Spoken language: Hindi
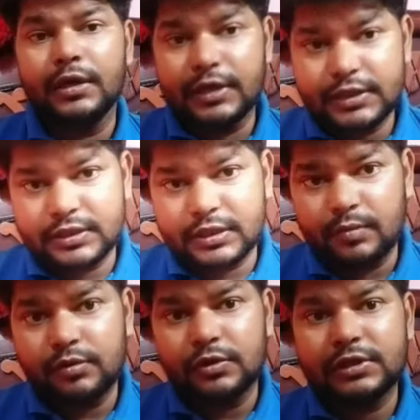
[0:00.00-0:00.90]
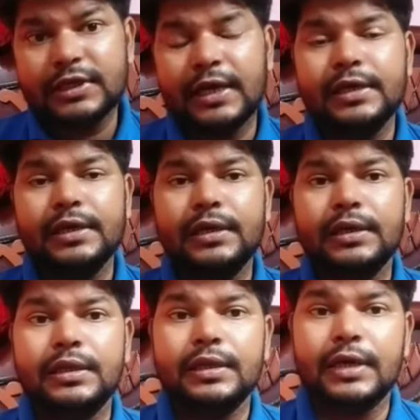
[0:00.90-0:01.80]
डिजिटल बोर्ड चाहिए
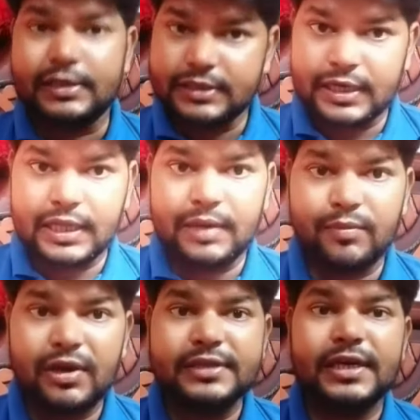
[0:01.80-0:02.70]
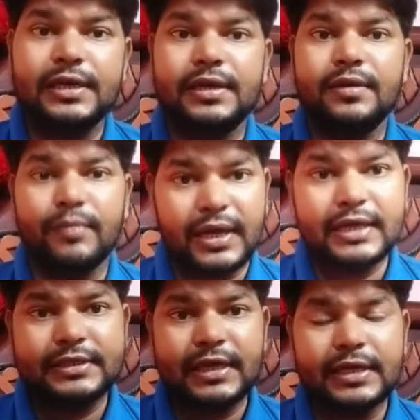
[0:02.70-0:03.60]
अच्छा कैमरा चाहिए
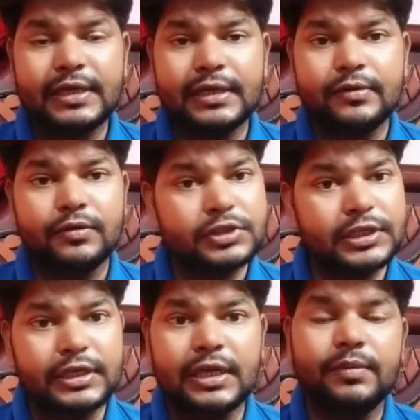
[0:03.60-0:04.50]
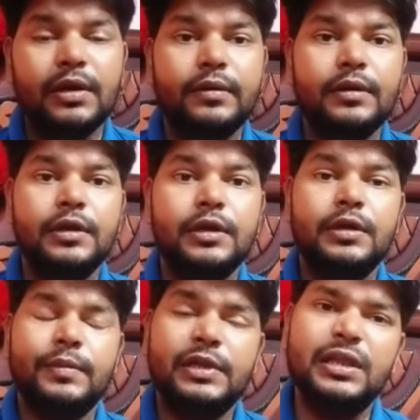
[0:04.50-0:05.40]
माइक चाहिए कुर्सी टेबल
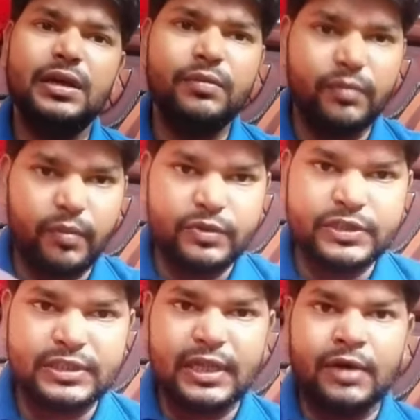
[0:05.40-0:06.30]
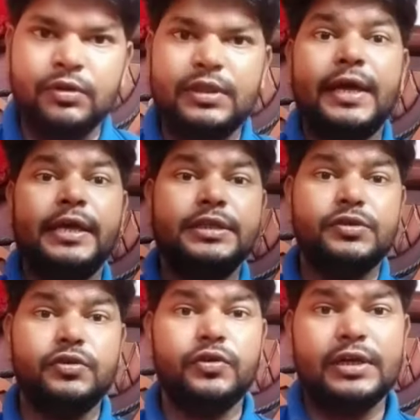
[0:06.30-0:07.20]
मतलब जितना होता है
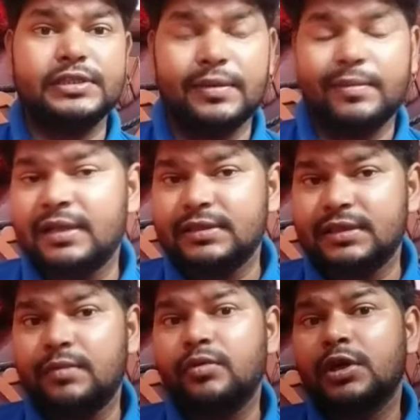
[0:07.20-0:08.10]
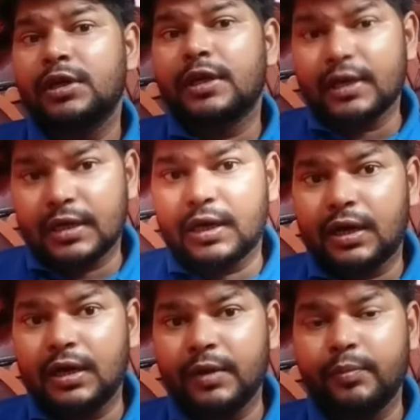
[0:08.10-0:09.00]
स्टूडियो का सामान सब एक
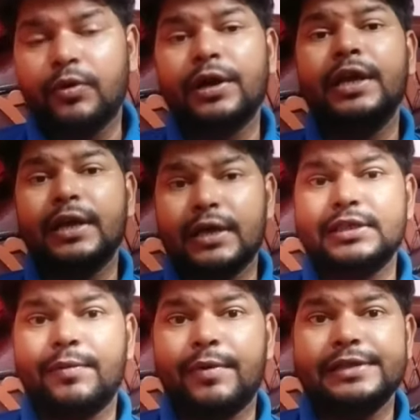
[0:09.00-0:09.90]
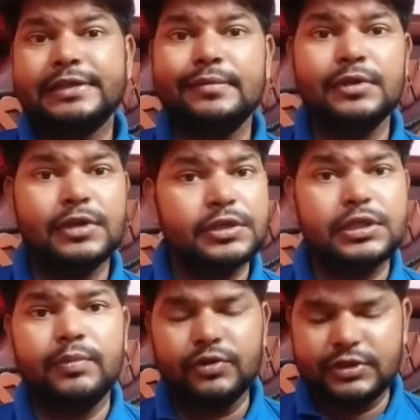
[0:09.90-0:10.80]
रिपोर्टिंग का सामान सब
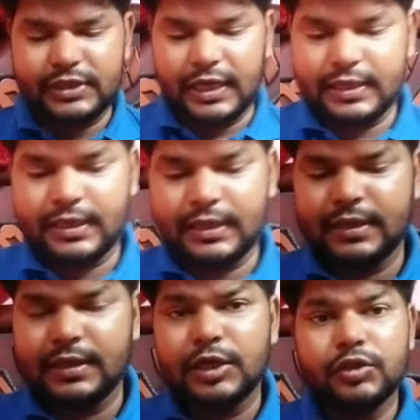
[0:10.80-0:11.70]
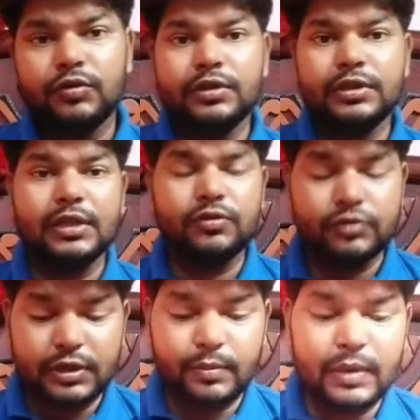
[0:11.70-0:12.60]
सब कुछ चाहिए तो इतना तो
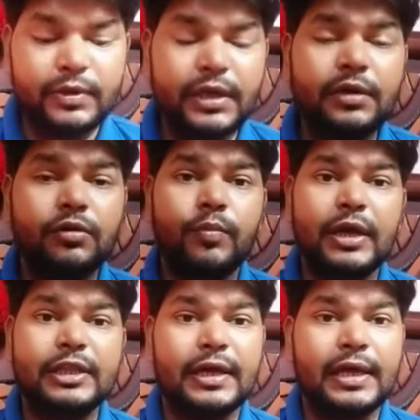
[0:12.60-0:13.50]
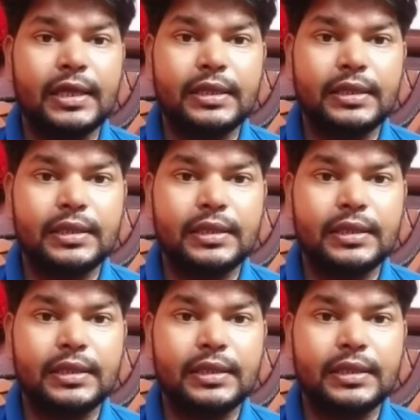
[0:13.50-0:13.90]
संभव नहीं ना हो पाता है